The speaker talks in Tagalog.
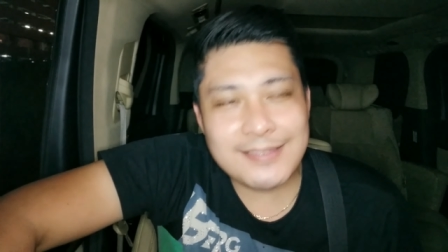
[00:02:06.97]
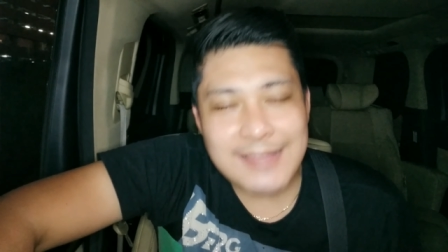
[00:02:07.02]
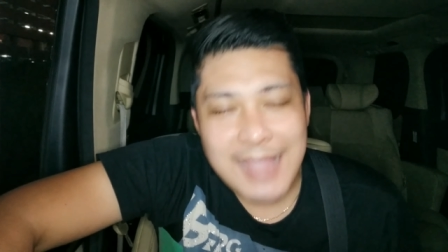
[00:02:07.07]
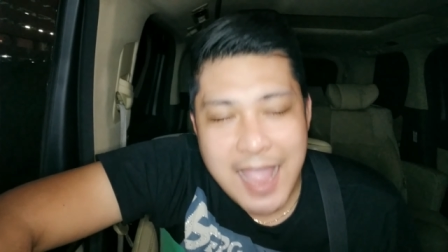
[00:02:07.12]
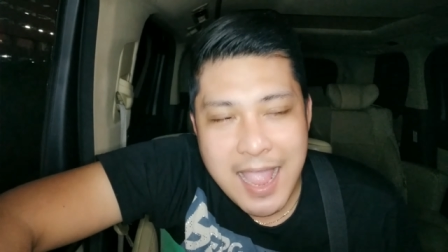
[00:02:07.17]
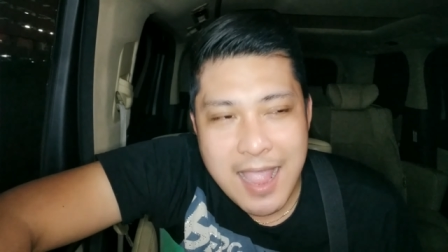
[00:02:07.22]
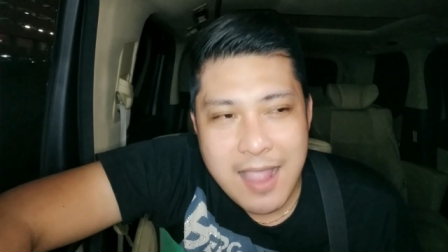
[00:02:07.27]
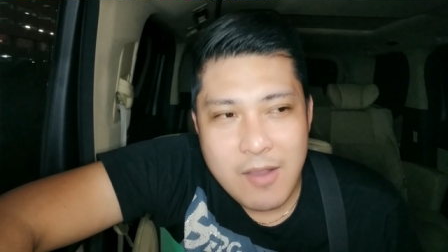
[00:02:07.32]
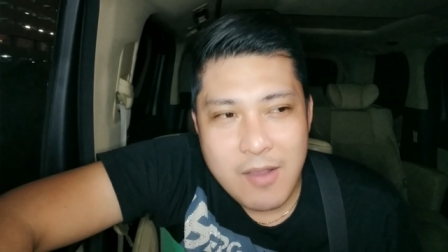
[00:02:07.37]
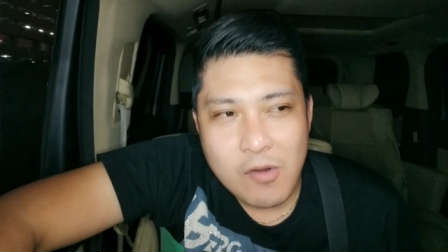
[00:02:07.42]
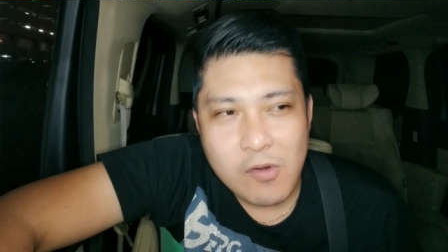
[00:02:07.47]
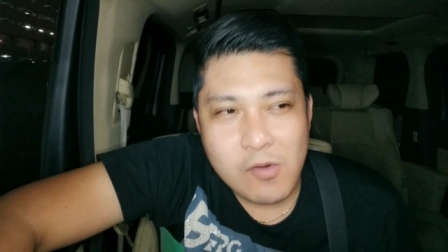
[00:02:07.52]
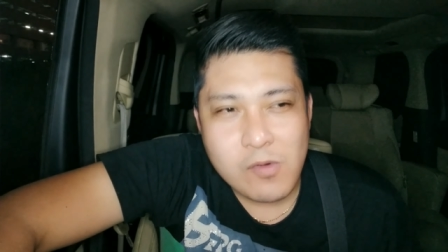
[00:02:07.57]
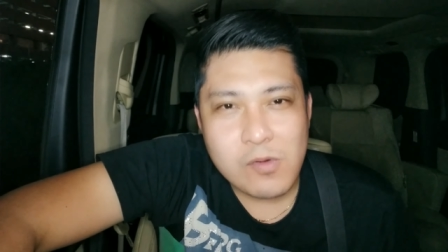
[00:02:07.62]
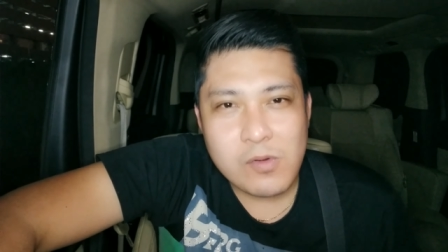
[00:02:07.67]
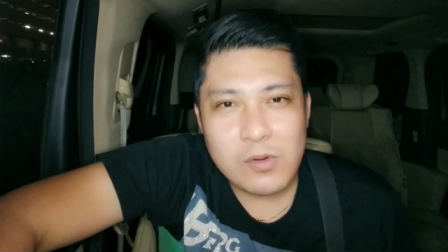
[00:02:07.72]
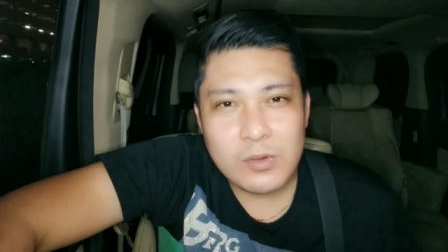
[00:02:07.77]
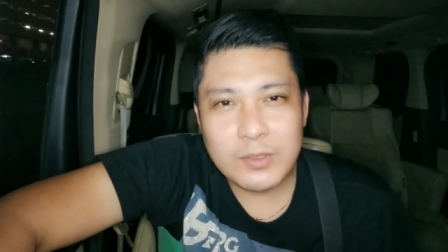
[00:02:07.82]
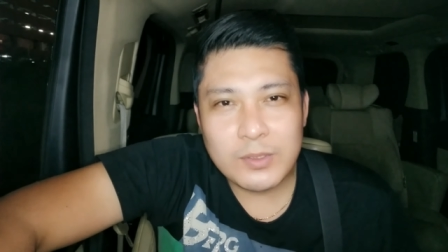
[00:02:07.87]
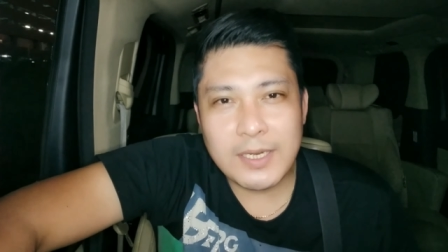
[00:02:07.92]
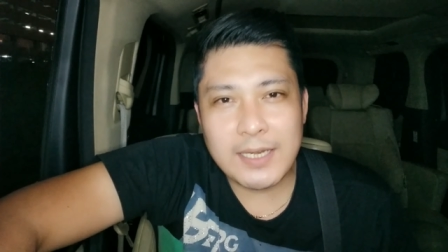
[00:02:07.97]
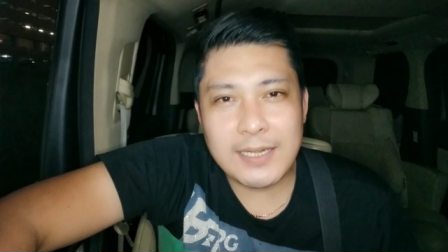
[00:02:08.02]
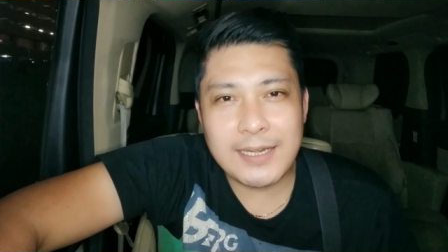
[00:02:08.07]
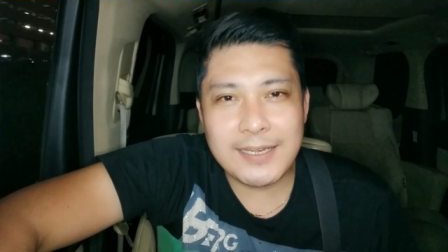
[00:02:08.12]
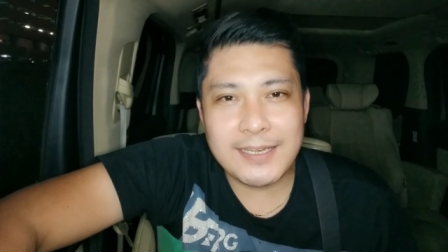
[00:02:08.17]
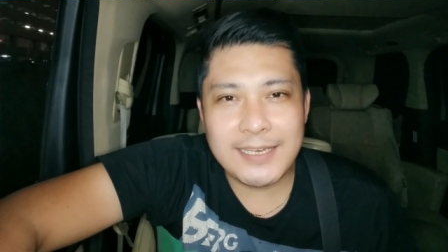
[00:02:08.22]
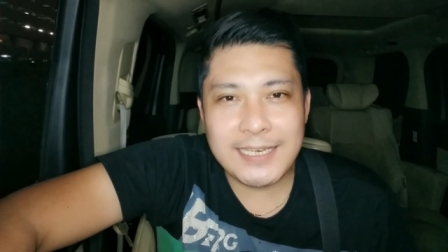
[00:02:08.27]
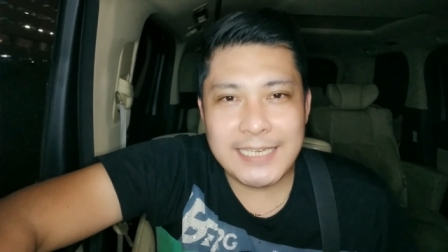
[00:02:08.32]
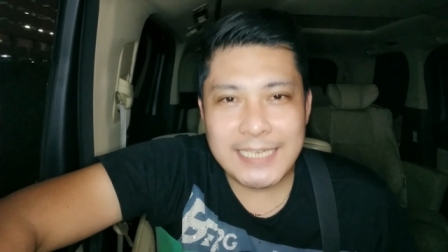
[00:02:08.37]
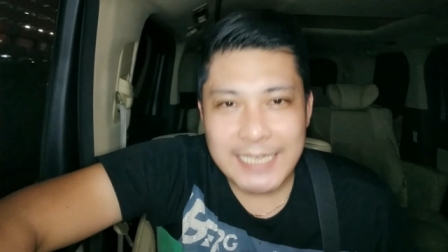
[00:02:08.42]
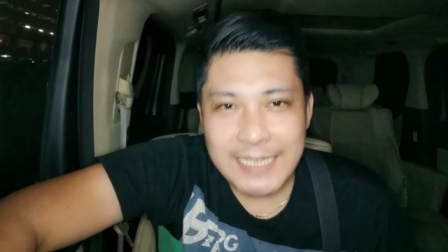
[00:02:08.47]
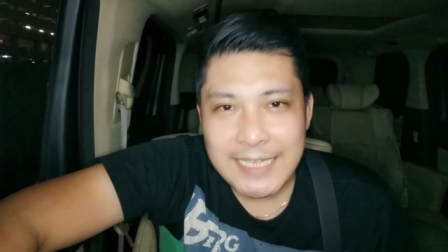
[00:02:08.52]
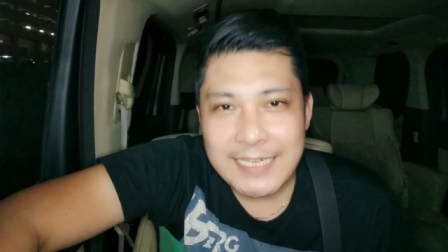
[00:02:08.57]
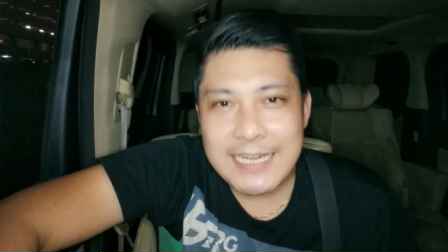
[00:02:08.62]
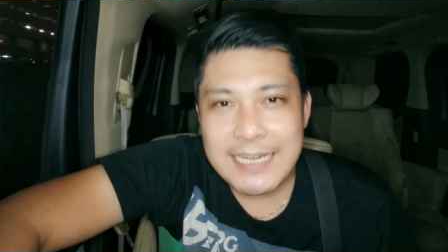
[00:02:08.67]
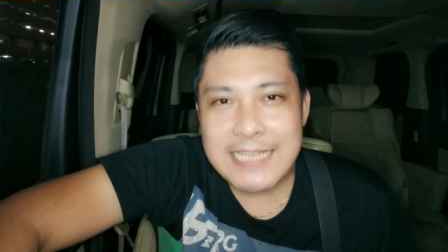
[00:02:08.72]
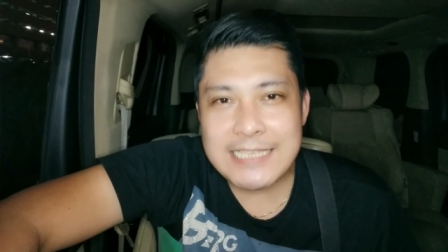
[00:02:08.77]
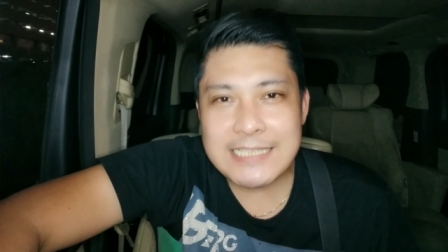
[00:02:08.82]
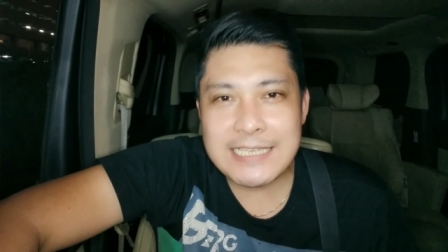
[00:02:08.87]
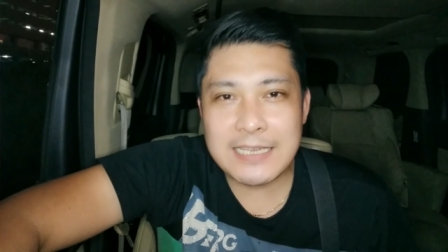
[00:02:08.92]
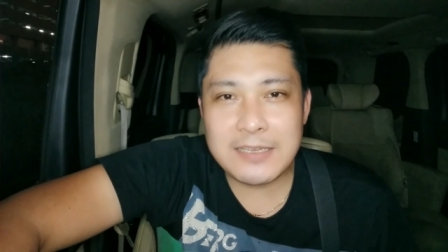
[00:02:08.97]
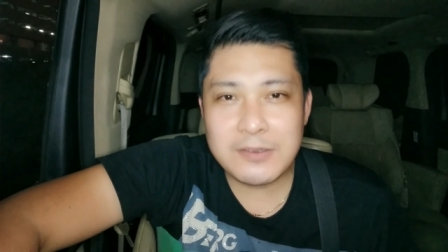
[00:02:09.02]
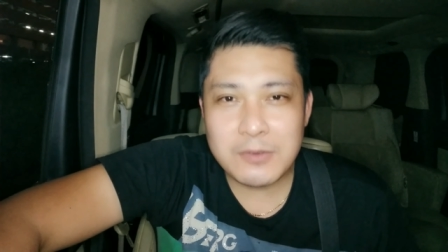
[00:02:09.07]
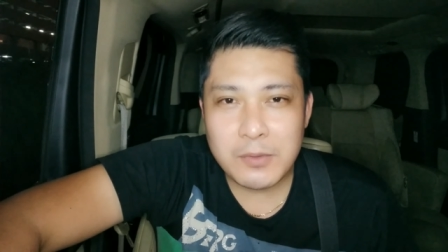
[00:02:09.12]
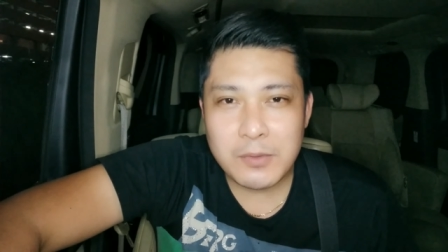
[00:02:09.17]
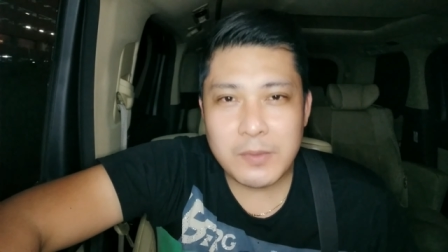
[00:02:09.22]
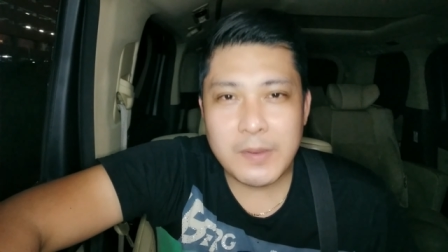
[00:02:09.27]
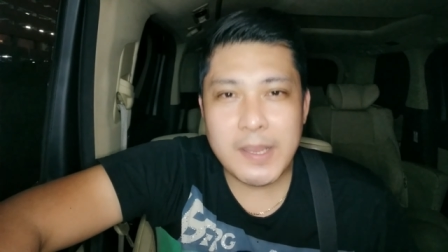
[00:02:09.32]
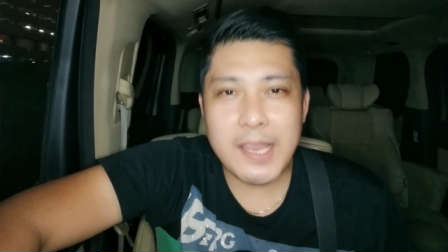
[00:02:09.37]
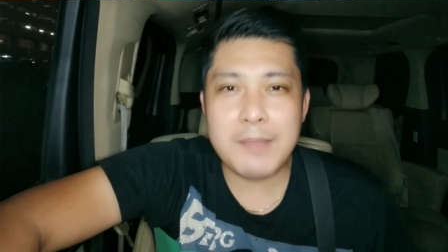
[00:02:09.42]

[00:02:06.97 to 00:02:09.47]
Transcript: tao na naninira sa iyo.